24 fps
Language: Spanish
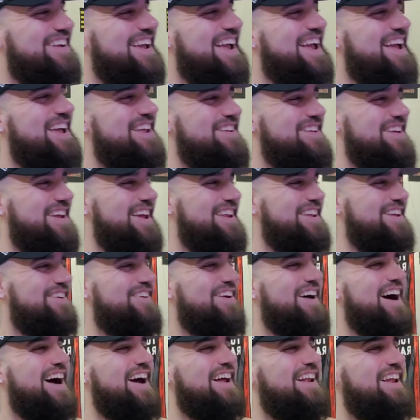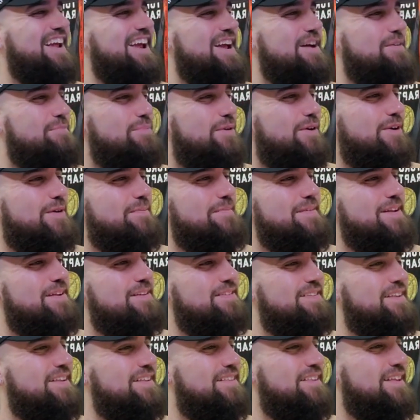bien, bien, igual, eh. Por lo
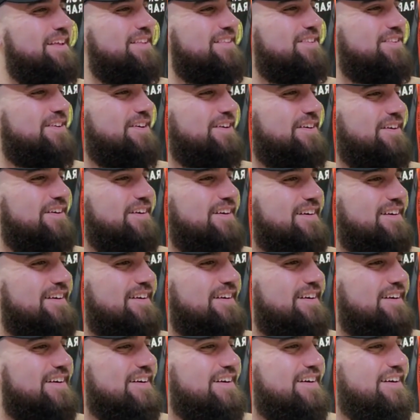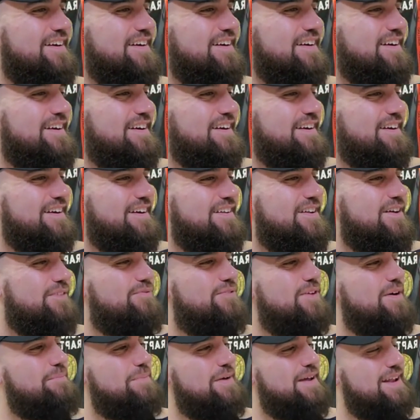menos intentó. No
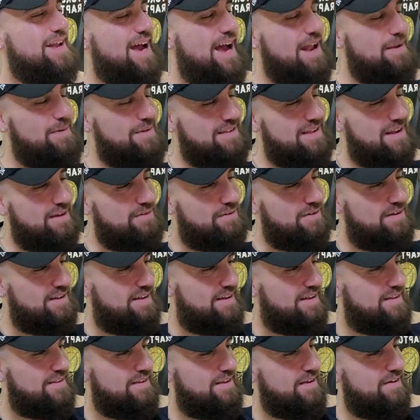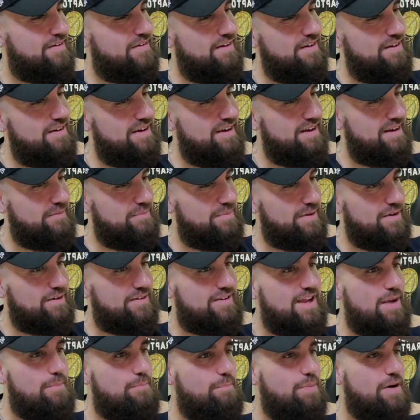fue penal, Betancourt, dejate de joder.
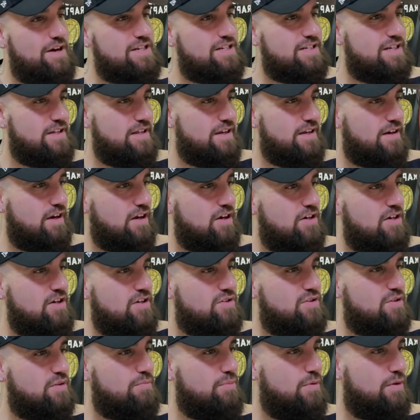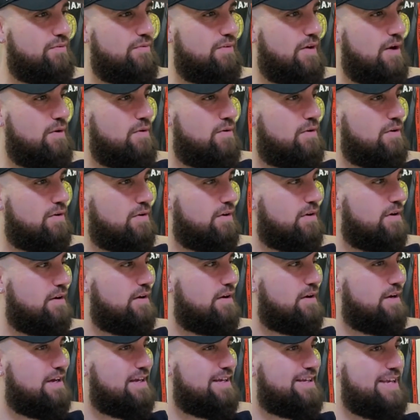Pero qué pase de Carrizo, por favor.
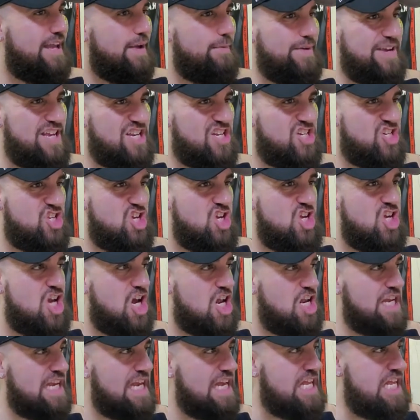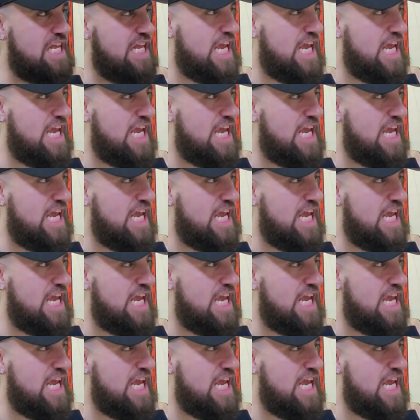Qué visión que